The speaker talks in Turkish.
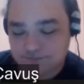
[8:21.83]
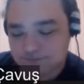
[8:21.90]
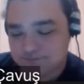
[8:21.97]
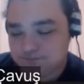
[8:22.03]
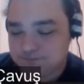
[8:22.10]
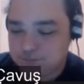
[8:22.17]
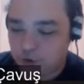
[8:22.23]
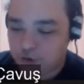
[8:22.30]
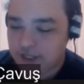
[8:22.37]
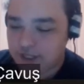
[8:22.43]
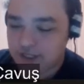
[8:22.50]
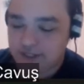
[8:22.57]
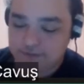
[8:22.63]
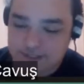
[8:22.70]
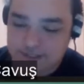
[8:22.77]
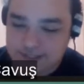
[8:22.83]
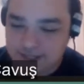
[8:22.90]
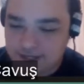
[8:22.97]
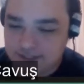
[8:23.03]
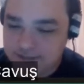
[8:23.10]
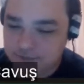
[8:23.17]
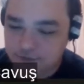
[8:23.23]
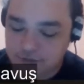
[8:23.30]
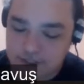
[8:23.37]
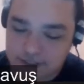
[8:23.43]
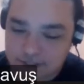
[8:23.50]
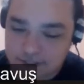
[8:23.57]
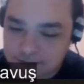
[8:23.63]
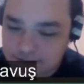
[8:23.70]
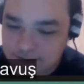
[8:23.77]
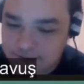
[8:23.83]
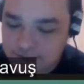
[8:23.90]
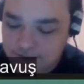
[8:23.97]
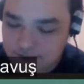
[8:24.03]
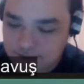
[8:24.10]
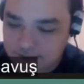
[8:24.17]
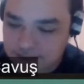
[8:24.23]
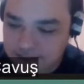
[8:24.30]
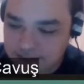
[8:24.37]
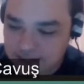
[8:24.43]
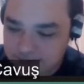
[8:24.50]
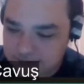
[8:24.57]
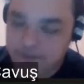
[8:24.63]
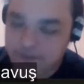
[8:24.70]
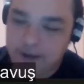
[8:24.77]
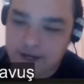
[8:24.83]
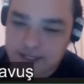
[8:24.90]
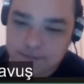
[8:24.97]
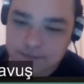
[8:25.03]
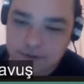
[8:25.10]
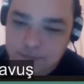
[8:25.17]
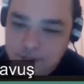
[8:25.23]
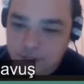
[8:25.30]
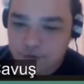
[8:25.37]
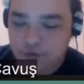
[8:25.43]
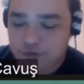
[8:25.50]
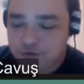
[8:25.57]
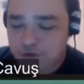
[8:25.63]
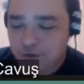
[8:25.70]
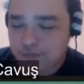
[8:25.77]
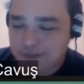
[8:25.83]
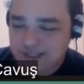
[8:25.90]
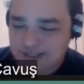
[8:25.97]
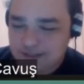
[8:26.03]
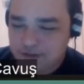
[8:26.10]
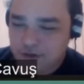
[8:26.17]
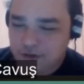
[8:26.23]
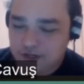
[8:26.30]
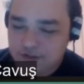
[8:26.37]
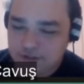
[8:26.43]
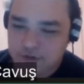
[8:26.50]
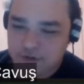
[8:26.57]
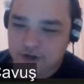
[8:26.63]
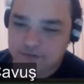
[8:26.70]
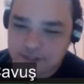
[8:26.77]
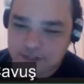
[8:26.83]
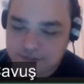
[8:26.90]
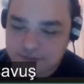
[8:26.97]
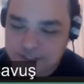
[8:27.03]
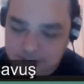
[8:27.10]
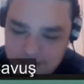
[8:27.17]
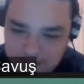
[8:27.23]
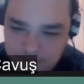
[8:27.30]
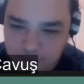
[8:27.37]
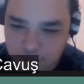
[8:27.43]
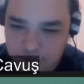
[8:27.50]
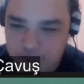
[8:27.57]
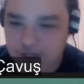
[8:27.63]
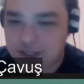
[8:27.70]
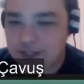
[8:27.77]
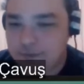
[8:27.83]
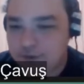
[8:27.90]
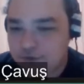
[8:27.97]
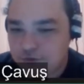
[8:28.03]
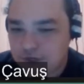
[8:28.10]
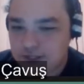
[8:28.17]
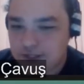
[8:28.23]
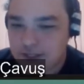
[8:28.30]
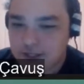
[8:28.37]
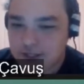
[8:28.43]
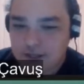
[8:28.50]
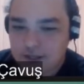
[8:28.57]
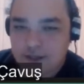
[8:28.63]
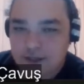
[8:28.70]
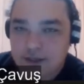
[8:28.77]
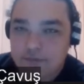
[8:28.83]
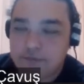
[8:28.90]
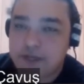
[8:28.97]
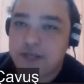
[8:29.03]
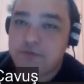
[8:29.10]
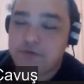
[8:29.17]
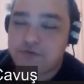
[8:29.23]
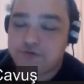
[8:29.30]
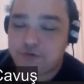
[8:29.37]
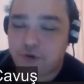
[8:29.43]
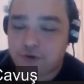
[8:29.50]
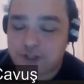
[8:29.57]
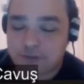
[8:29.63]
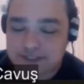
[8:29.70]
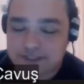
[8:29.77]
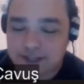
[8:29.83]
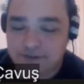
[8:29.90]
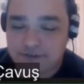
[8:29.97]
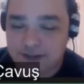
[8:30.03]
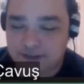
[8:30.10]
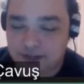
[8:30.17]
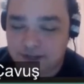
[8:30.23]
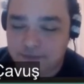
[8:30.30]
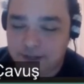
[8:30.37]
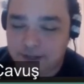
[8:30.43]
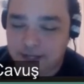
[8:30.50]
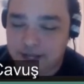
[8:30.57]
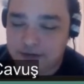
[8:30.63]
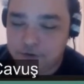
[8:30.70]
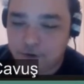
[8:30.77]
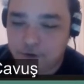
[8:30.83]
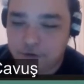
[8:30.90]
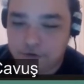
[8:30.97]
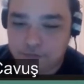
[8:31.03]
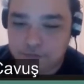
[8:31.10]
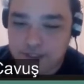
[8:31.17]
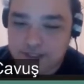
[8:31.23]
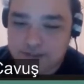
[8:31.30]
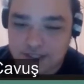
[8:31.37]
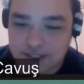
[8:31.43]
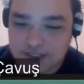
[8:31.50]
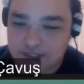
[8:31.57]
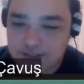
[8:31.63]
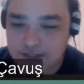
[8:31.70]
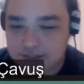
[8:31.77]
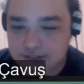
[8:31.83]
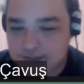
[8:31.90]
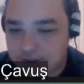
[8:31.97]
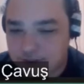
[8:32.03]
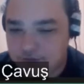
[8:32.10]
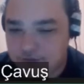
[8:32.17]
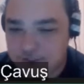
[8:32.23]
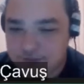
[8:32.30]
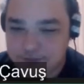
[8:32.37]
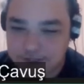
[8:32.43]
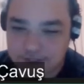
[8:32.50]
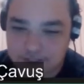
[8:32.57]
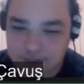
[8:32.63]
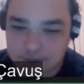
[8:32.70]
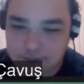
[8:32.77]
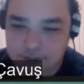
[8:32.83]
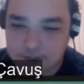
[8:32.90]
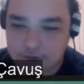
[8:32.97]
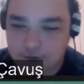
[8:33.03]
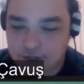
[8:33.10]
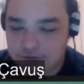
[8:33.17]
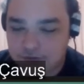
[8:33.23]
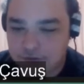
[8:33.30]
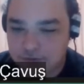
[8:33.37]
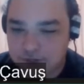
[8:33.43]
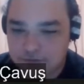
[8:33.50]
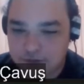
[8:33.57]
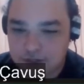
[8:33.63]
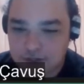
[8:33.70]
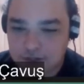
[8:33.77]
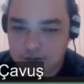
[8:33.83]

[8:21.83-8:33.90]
potaya gitmesi lazım sürekli. Net bir perde yapabilen oyuncu olmadığı için Lorenzo Brown net bir şekilde potaya gidemedi. Sürekli birebir üstü orta mesafe attı. Hani ben her gördüğümde kaçırdı da sağ olsun hiçbirini atamadı Lorenzo Brown'da.